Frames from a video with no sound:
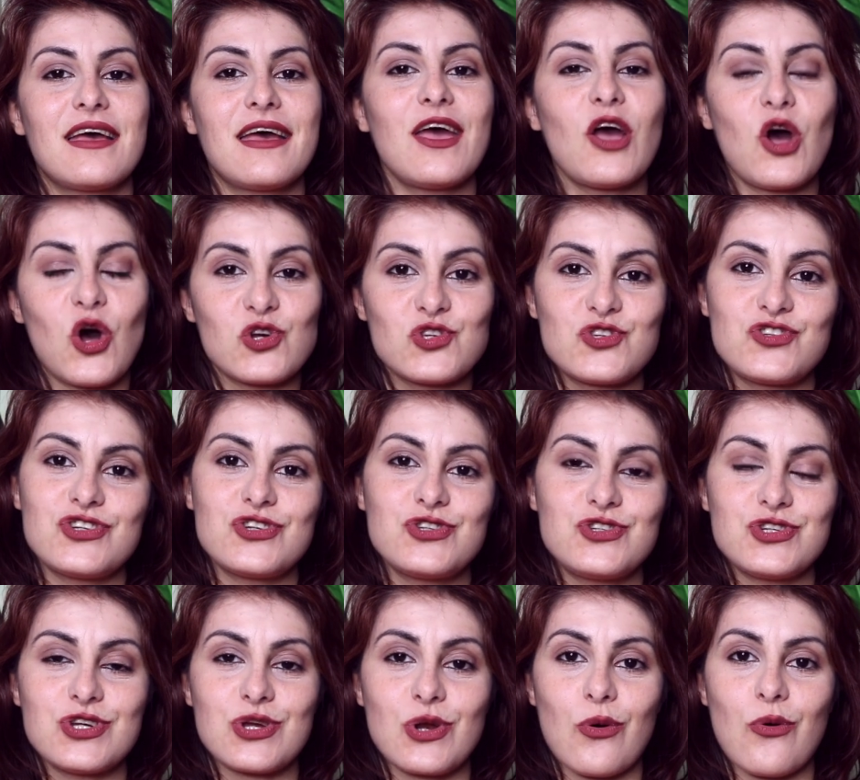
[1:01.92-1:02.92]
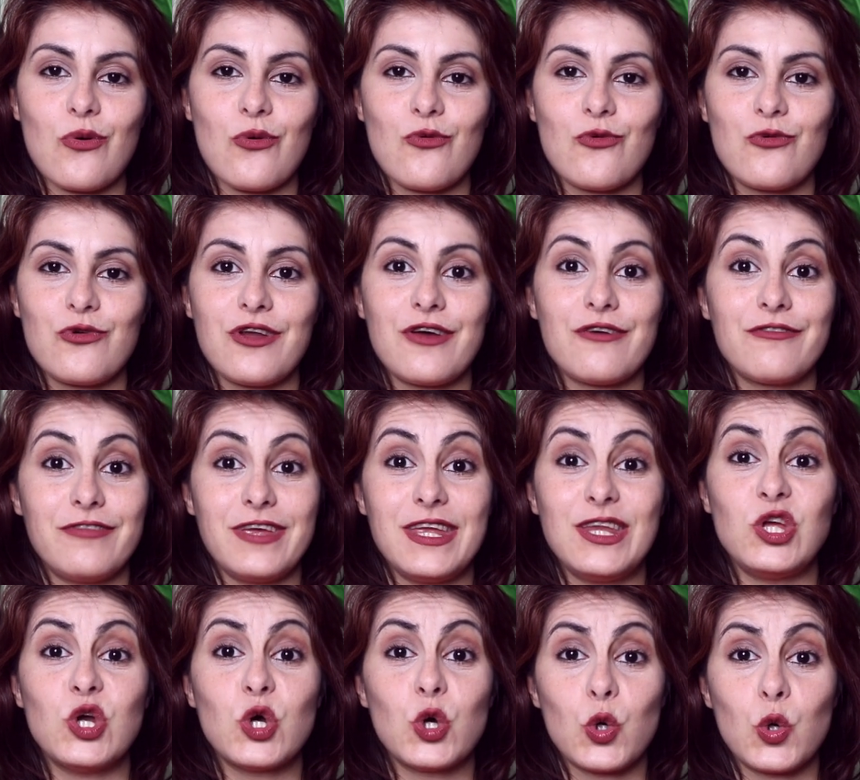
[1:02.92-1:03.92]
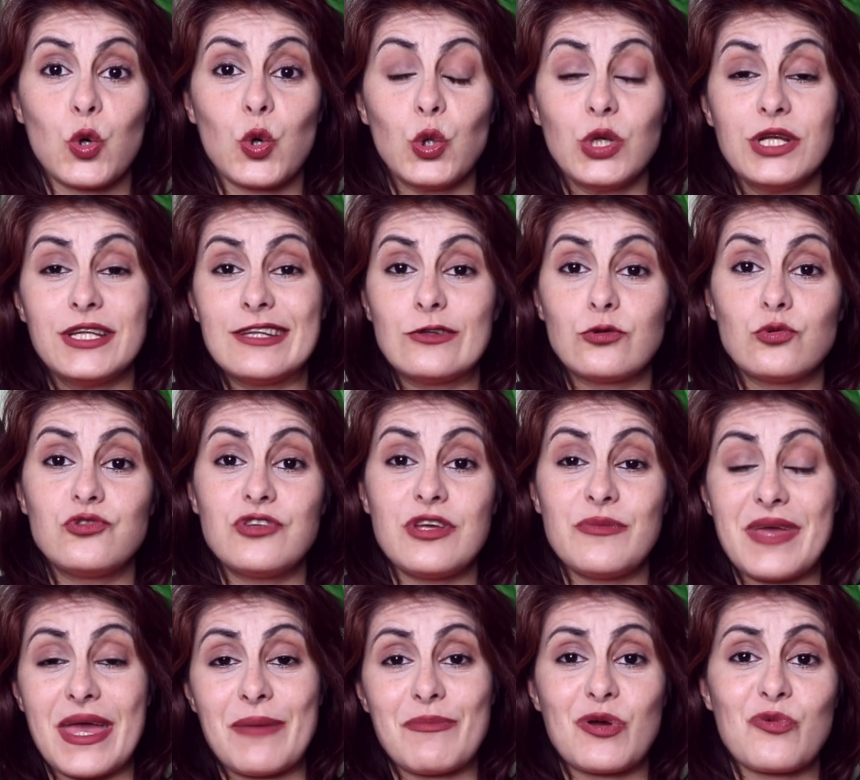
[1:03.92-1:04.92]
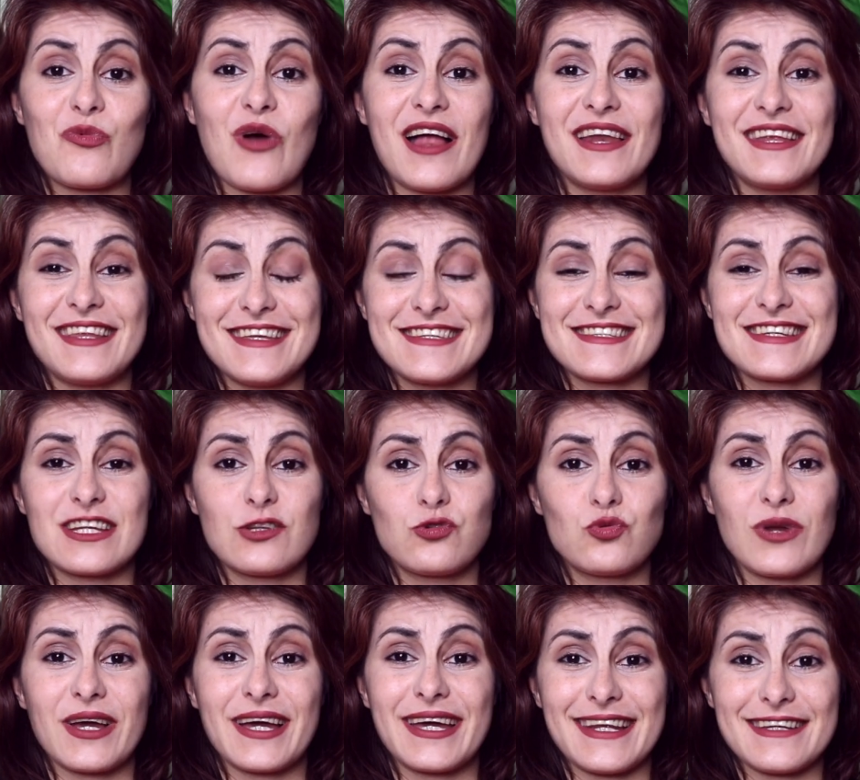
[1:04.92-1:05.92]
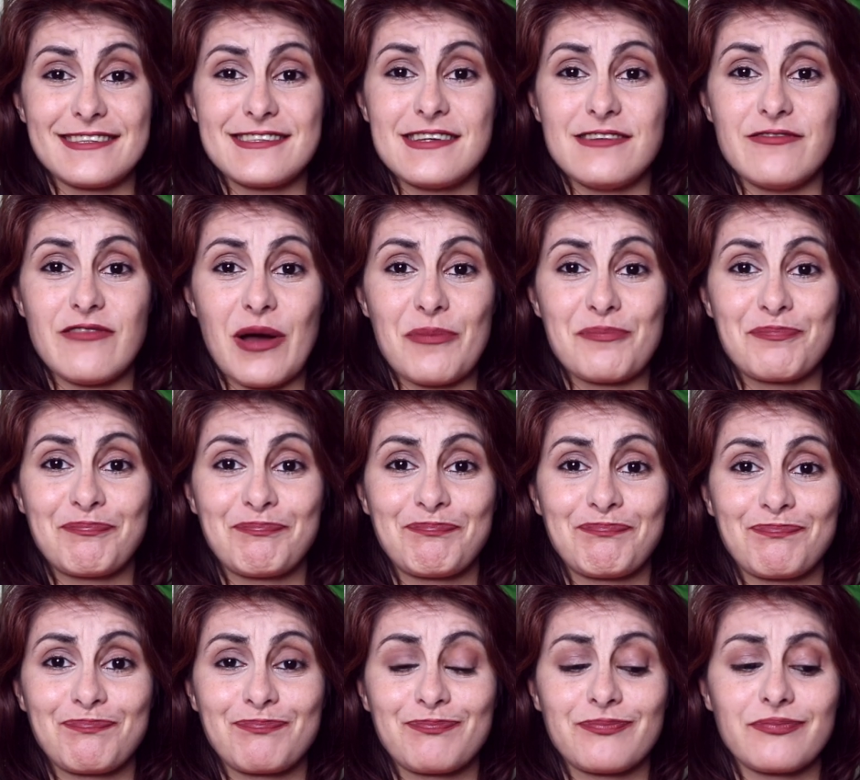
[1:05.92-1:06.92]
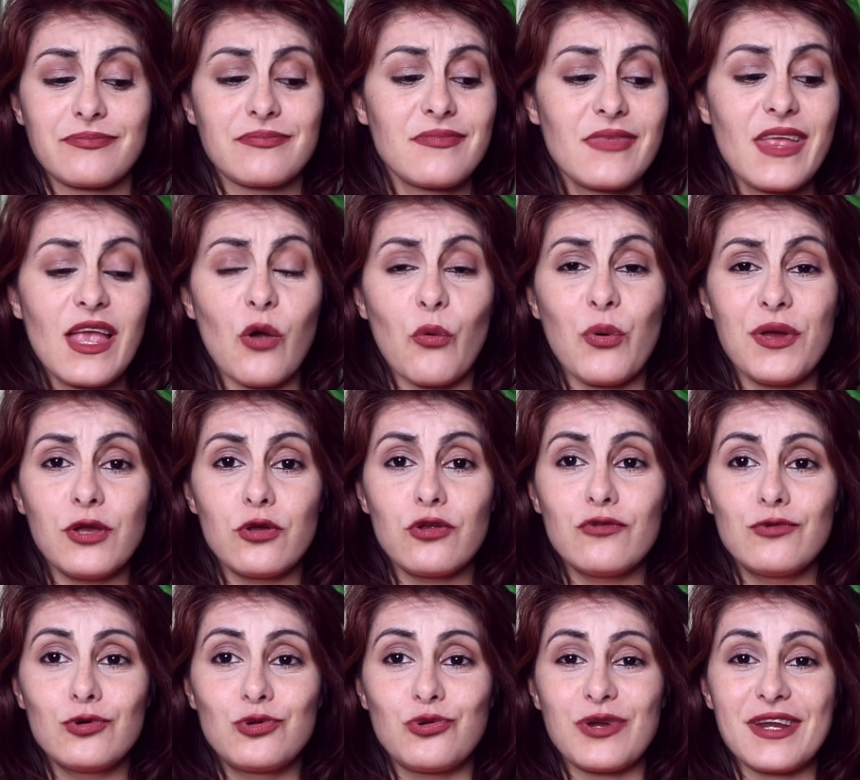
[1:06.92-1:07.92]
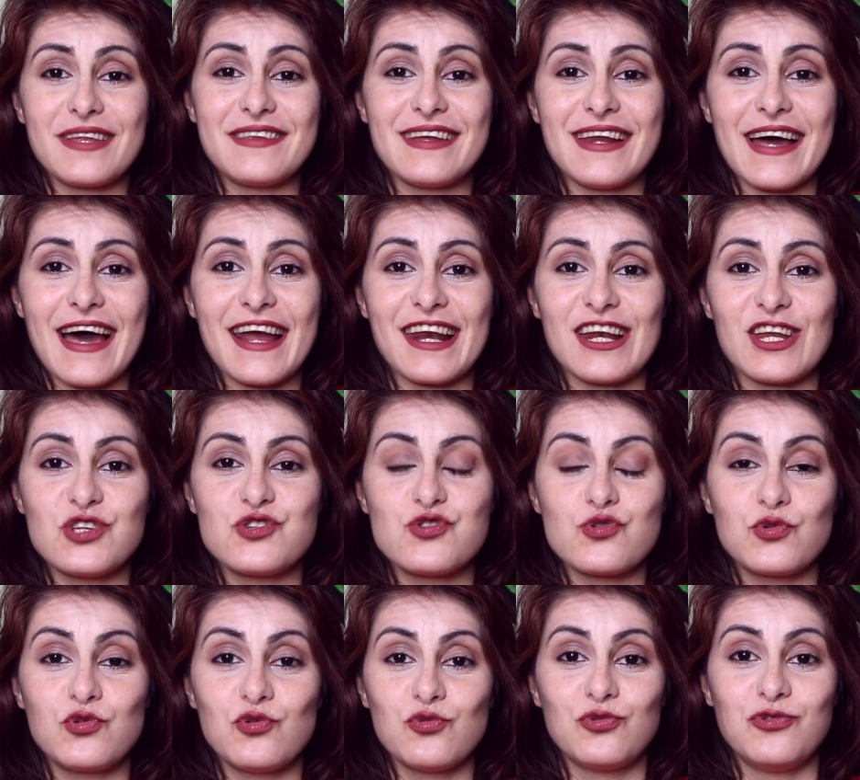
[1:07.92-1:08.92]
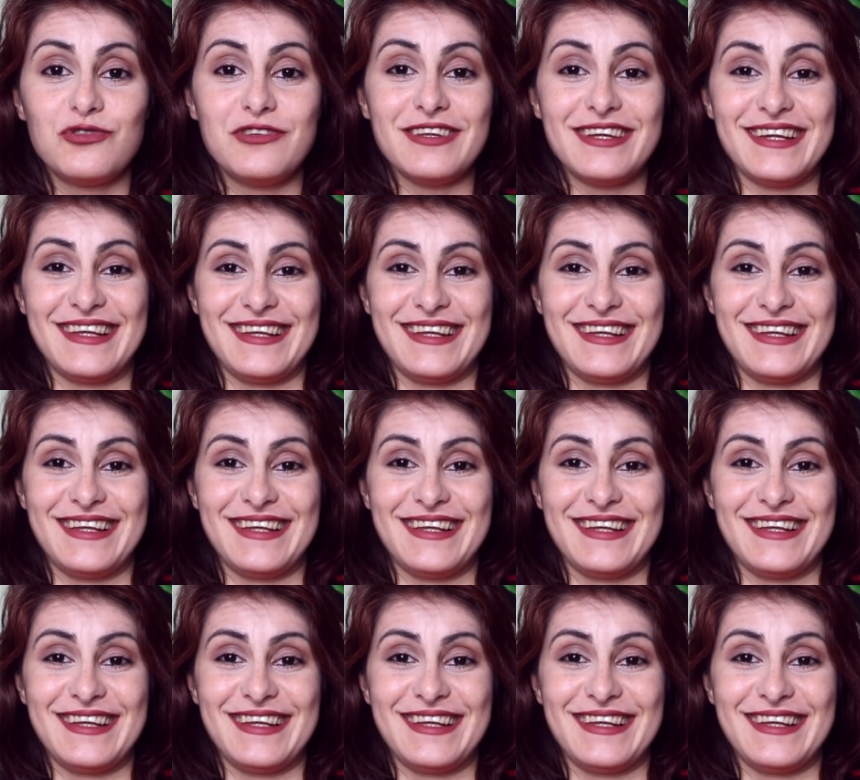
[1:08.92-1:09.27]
E oggi giro un video haul di tutti i miei manuali di scrittura creativa. Quindi ho dovuto ritirarli giù tutti